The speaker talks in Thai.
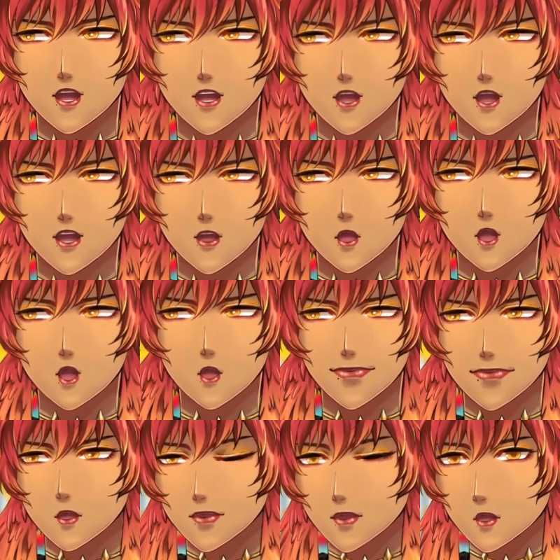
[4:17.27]
ช่วงเด
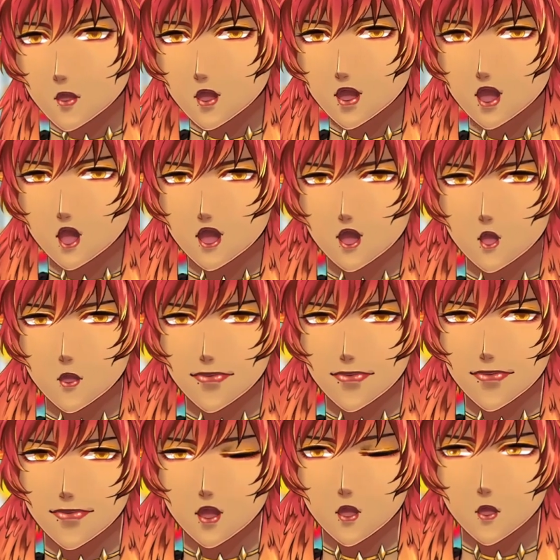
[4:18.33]
บิวช่วงแรก
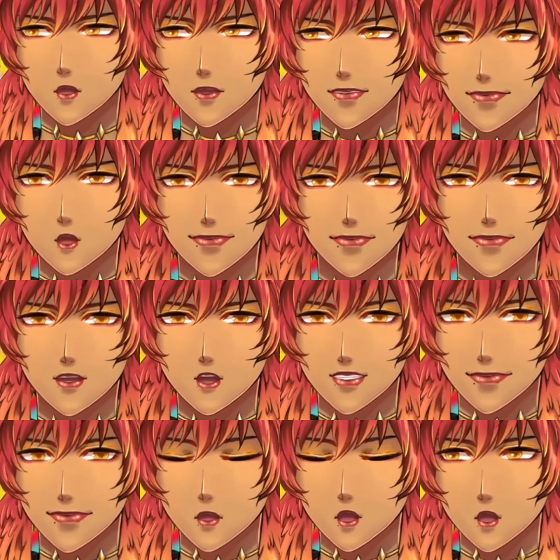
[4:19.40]
เราไม่มีเงิน
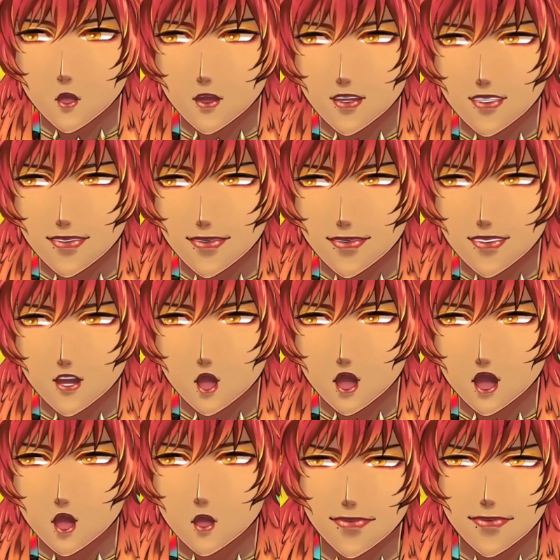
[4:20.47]
พอจะซื้อ
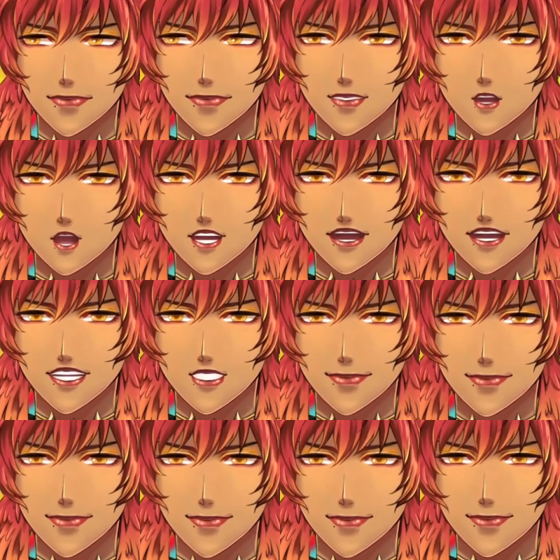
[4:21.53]
ข้าวอ่า
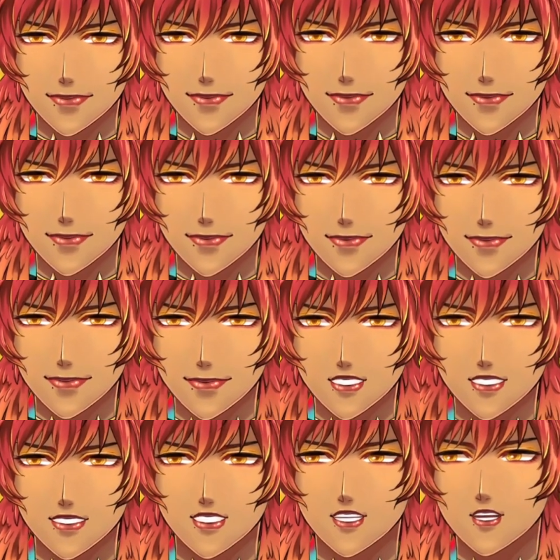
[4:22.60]

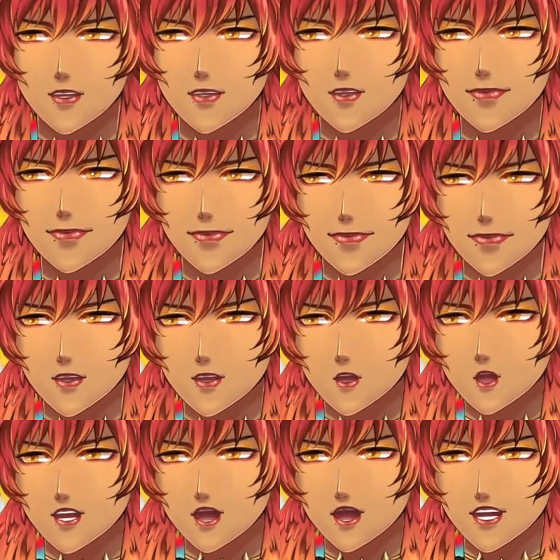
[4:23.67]
คือไม่ได้
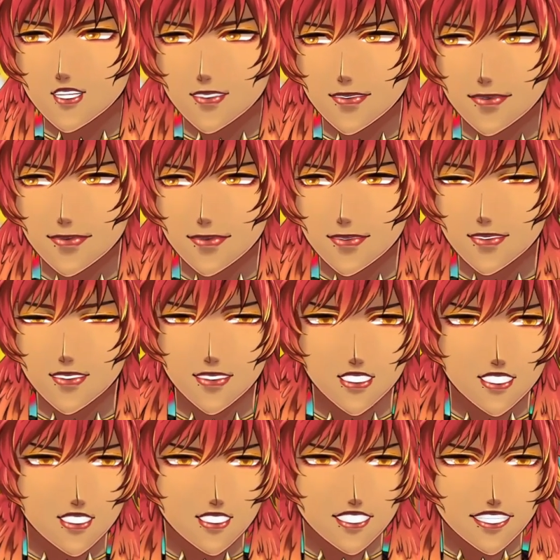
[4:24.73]
อยากพูด
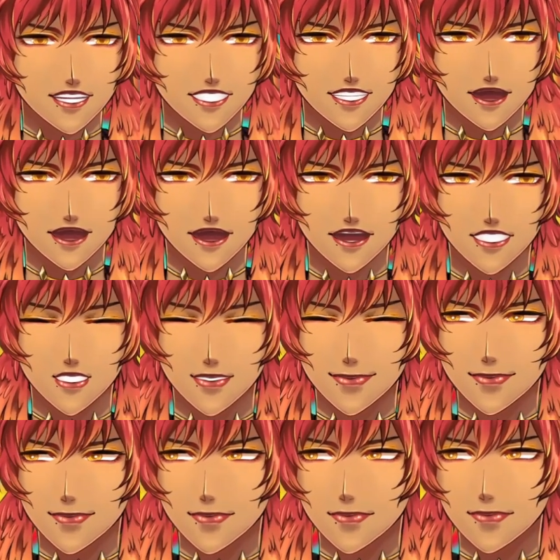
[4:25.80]
เรื่องนี้เลยคือ
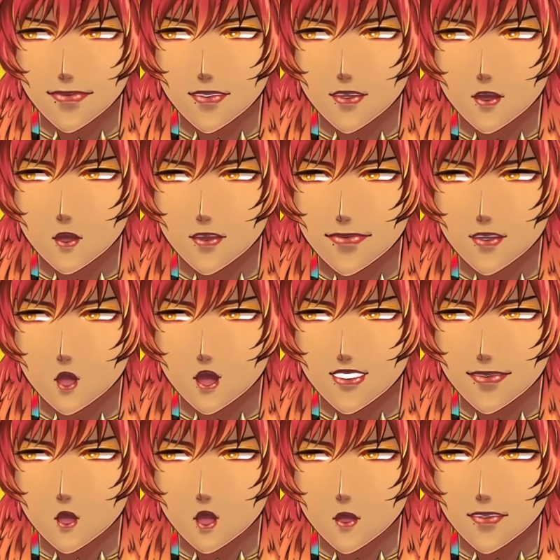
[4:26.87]
ต้องโดนพี่ทีม
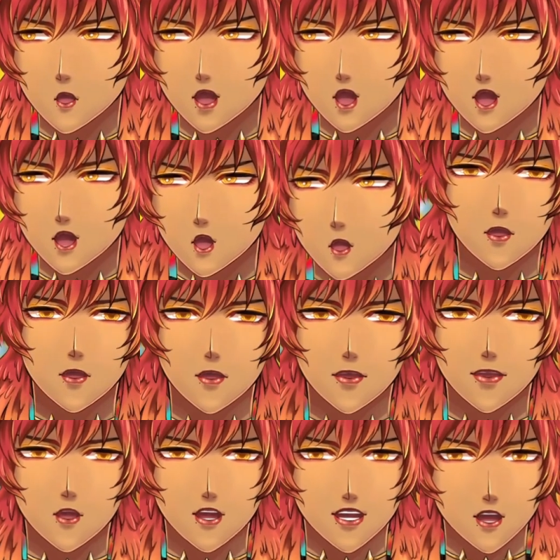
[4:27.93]
งานว่า
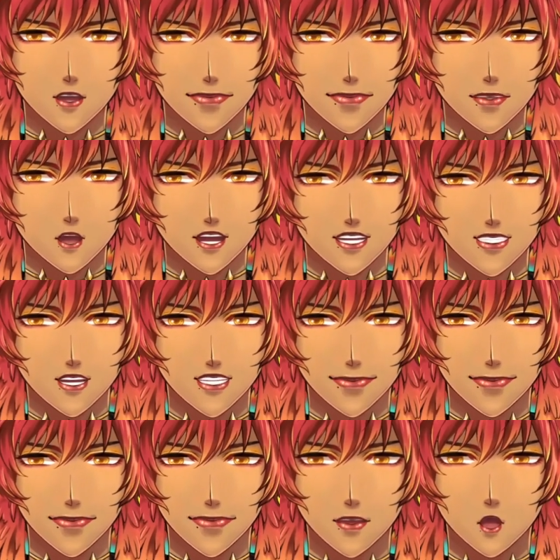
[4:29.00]
แน่ๆในช่วงหลังจากเด
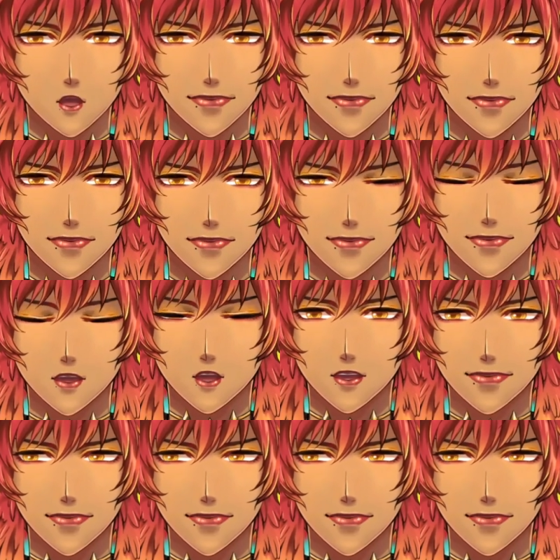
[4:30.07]
บิวอะหนูไม่มีเงิน